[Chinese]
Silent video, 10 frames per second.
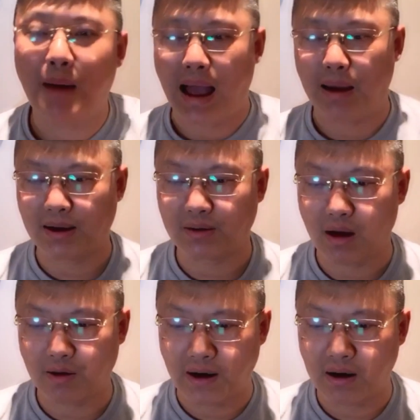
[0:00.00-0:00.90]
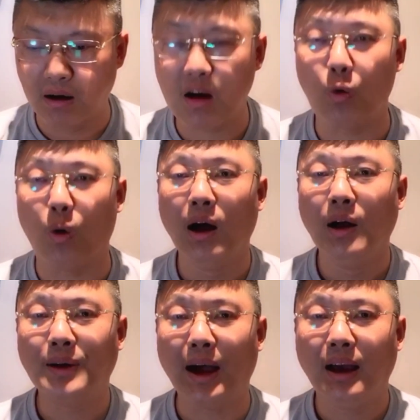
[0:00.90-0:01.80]
马嘛，然后防俄国
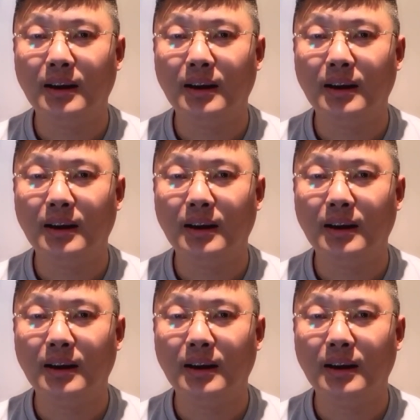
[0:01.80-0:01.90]
啊。